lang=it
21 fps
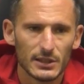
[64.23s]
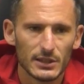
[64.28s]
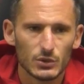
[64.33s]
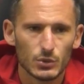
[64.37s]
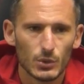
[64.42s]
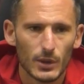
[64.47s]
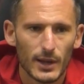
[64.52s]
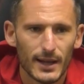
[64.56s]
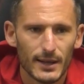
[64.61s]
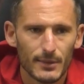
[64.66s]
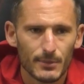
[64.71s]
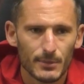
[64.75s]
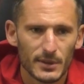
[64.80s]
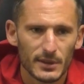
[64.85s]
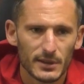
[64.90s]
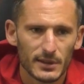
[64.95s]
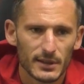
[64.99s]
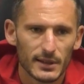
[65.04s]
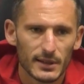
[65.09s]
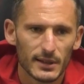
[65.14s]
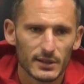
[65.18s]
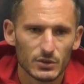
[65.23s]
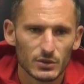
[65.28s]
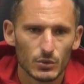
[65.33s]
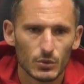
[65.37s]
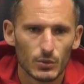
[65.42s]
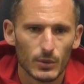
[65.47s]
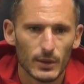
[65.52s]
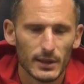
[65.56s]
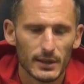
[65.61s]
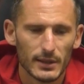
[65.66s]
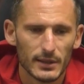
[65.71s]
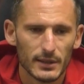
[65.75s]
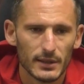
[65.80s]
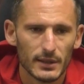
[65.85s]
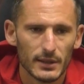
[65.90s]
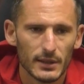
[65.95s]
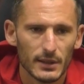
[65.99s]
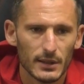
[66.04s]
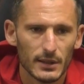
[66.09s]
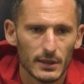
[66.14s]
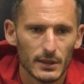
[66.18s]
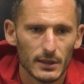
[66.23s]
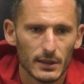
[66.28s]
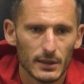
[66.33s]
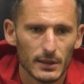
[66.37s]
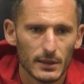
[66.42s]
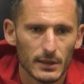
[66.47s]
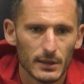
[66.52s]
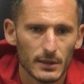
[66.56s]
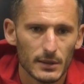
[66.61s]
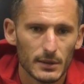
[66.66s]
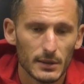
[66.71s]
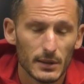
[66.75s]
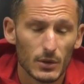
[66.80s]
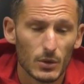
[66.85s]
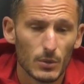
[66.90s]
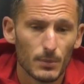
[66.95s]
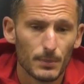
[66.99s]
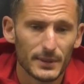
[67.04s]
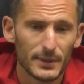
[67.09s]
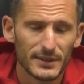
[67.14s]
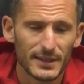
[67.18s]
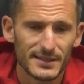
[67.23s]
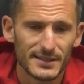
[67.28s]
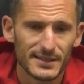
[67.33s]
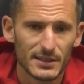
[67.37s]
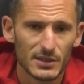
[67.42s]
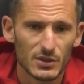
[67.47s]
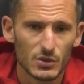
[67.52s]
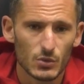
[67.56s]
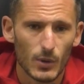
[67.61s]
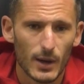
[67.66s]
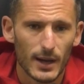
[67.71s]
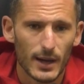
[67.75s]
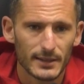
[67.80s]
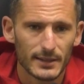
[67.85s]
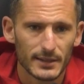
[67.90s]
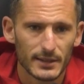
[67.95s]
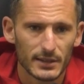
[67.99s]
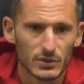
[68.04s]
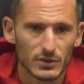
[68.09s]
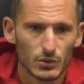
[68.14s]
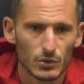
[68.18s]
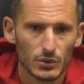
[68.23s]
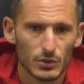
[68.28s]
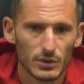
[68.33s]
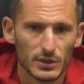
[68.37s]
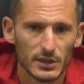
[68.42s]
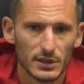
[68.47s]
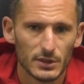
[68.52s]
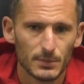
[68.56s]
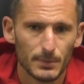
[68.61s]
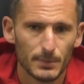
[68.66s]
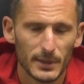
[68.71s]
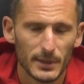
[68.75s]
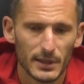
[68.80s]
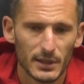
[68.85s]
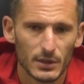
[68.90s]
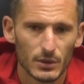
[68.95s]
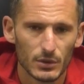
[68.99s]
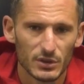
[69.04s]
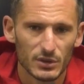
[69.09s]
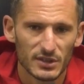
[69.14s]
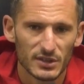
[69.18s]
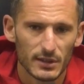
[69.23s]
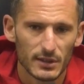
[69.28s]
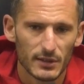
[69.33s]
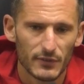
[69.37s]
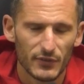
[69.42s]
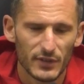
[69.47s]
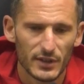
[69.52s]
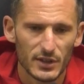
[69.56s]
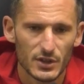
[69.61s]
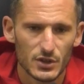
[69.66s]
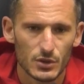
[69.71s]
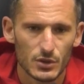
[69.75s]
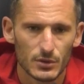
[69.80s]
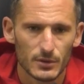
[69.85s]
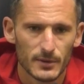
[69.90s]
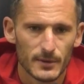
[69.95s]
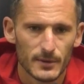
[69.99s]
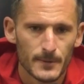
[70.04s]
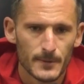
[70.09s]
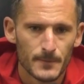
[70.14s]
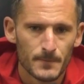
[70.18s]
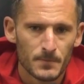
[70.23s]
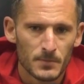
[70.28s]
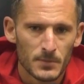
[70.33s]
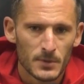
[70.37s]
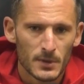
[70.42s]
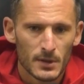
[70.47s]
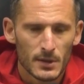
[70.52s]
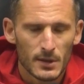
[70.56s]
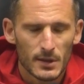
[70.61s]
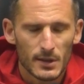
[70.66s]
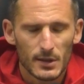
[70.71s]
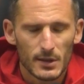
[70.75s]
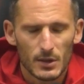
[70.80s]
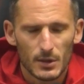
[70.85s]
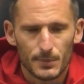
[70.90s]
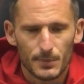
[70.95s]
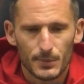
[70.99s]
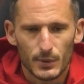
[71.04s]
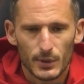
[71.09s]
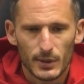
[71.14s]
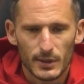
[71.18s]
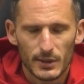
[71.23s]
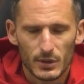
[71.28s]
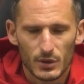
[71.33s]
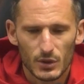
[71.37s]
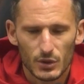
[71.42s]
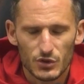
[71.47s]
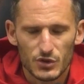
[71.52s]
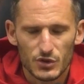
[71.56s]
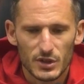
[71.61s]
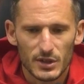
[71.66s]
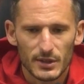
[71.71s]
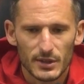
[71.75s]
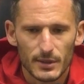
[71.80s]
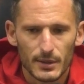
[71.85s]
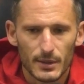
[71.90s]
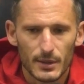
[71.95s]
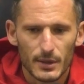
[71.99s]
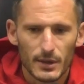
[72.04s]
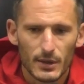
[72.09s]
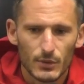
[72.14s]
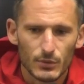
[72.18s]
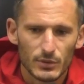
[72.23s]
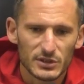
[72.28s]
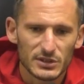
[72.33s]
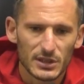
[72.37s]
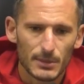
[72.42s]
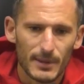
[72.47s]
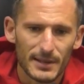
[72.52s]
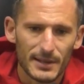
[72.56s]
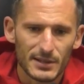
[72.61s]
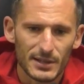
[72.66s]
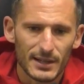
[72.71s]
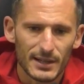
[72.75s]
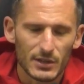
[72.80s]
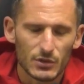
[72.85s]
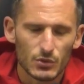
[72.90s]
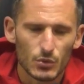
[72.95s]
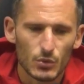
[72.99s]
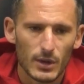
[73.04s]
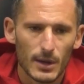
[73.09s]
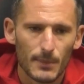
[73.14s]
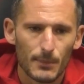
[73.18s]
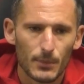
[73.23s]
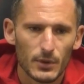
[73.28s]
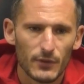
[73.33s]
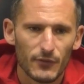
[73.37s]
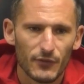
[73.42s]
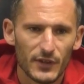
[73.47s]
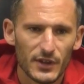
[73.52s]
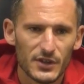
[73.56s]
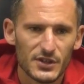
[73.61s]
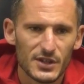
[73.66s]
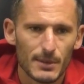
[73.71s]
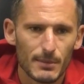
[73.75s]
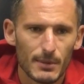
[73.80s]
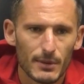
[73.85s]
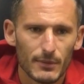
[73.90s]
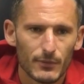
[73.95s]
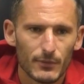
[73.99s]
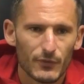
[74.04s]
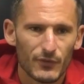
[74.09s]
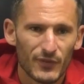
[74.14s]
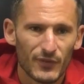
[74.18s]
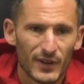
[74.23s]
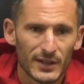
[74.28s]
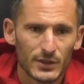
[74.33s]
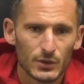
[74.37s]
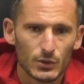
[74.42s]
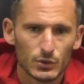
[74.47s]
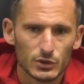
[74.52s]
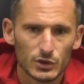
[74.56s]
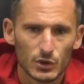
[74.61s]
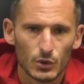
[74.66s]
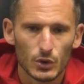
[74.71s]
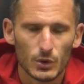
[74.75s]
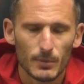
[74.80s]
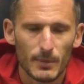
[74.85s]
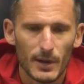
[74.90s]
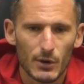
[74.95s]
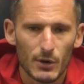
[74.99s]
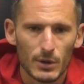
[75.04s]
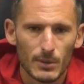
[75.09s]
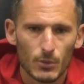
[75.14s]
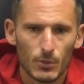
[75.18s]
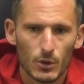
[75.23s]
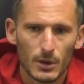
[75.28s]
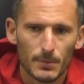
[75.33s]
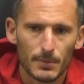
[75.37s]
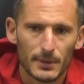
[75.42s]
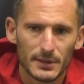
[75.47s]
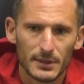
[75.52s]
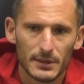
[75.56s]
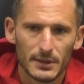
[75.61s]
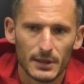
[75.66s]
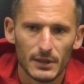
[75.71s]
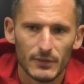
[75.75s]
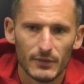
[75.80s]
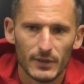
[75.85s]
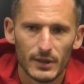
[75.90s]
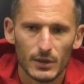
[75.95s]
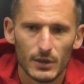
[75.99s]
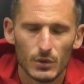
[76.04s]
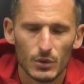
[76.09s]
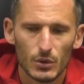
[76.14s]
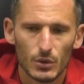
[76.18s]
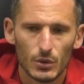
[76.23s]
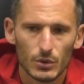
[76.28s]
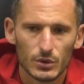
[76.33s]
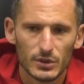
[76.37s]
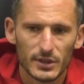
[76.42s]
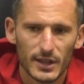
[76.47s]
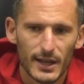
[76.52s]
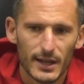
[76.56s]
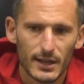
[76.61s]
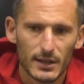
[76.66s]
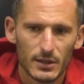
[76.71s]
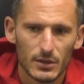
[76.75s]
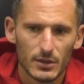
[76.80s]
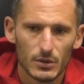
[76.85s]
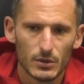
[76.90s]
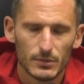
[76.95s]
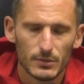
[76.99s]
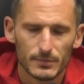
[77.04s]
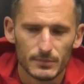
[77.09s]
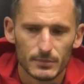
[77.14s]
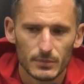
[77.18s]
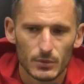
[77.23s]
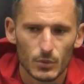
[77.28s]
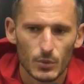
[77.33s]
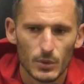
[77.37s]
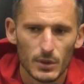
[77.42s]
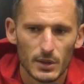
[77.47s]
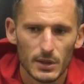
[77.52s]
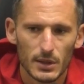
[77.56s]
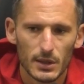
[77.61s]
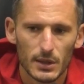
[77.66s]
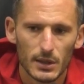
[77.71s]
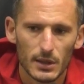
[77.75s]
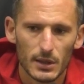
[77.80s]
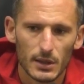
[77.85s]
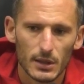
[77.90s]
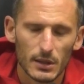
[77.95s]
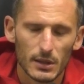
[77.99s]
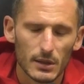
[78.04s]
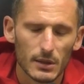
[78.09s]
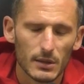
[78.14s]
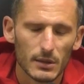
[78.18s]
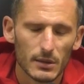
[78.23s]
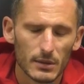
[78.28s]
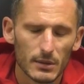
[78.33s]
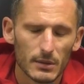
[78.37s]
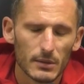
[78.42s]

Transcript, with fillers: le sue armi, che sono quelle di, di compattezza di squadra, che sono di spirito, di sacrificio. E dopo, eh, oggi, eh, onestamente, anche su un campo difficile abbiamo fatto, secondo me, anche una buona partita a livello tecnico, quindi